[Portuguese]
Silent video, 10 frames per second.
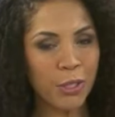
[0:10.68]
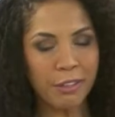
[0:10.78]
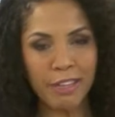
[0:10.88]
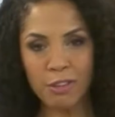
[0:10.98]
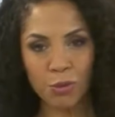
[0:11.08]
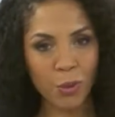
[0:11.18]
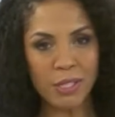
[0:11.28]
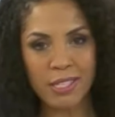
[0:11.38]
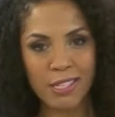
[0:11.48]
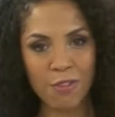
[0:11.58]
porque tem
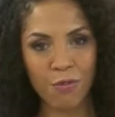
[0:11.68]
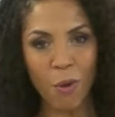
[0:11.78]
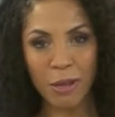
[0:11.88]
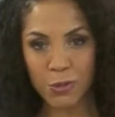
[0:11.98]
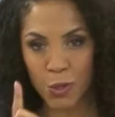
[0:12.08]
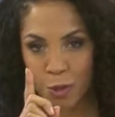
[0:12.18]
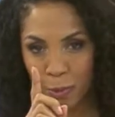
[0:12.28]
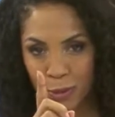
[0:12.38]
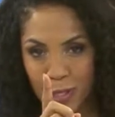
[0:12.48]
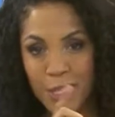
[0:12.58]
todas as informações
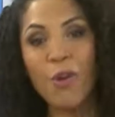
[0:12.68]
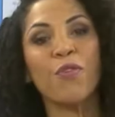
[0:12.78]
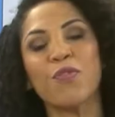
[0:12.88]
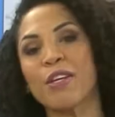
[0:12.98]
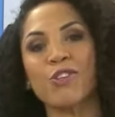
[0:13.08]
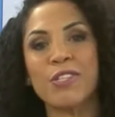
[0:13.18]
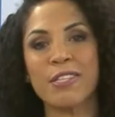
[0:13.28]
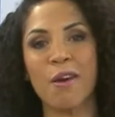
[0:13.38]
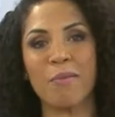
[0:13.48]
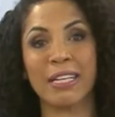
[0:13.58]
para o seu fim de
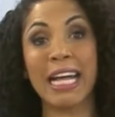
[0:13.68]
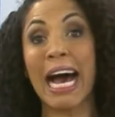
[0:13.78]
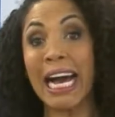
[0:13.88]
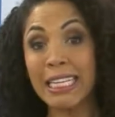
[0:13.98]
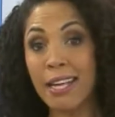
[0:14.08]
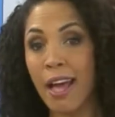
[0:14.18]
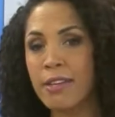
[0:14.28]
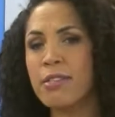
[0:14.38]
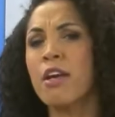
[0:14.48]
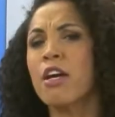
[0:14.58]
semana.
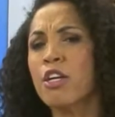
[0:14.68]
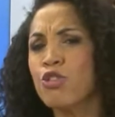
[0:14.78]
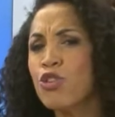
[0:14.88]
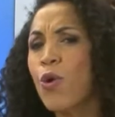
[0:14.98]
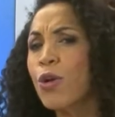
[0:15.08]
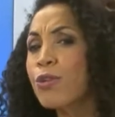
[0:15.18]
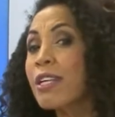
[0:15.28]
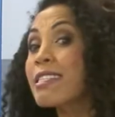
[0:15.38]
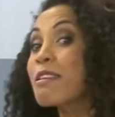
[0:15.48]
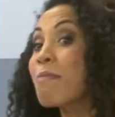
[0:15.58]
Aliás, de olho
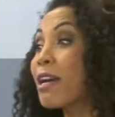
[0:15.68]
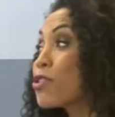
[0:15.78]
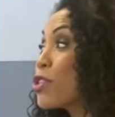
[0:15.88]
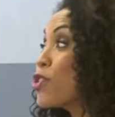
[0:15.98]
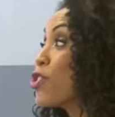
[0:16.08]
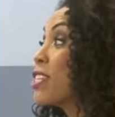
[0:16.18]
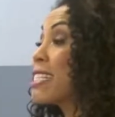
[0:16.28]
nas imagens de